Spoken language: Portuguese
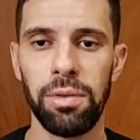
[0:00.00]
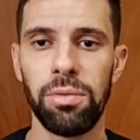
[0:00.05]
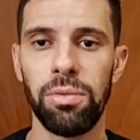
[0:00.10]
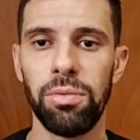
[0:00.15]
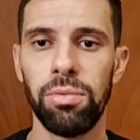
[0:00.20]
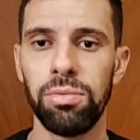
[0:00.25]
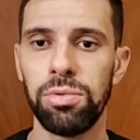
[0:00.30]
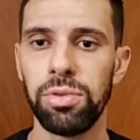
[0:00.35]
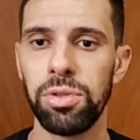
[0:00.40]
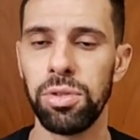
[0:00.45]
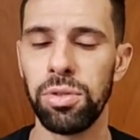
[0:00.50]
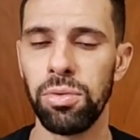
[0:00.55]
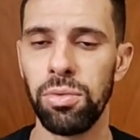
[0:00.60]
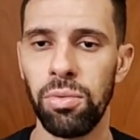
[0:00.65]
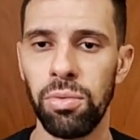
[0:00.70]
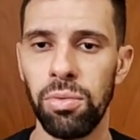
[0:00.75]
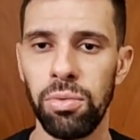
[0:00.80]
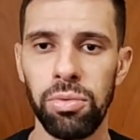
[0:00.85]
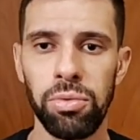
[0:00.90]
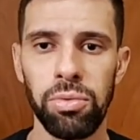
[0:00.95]
um
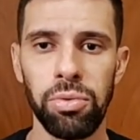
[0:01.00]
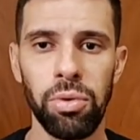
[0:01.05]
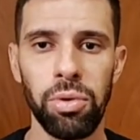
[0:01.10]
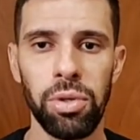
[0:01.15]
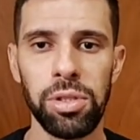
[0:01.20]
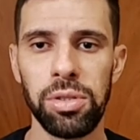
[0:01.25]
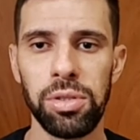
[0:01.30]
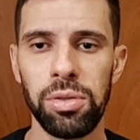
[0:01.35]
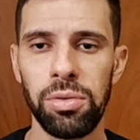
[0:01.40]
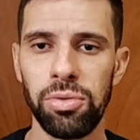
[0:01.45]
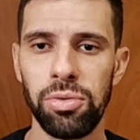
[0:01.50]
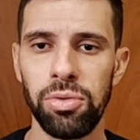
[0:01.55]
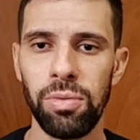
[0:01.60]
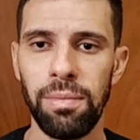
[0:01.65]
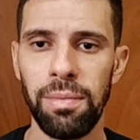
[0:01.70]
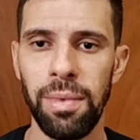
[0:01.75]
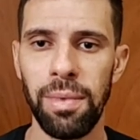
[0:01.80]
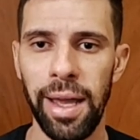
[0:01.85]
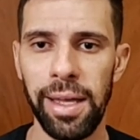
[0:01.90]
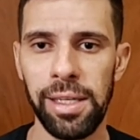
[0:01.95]
segundo, dois segundos no
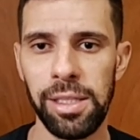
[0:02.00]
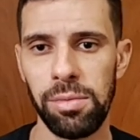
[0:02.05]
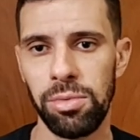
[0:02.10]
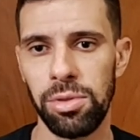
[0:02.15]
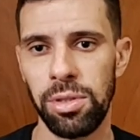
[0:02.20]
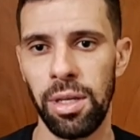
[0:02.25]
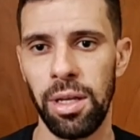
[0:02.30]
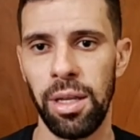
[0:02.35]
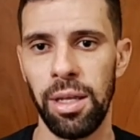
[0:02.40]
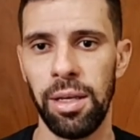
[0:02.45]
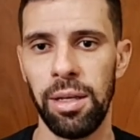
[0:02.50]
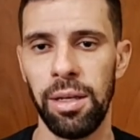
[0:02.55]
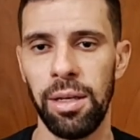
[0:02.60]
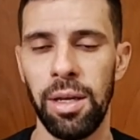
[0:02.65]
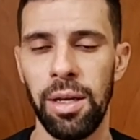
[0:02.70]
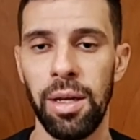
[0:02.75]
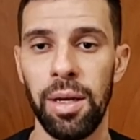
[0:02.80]
máximo de delay,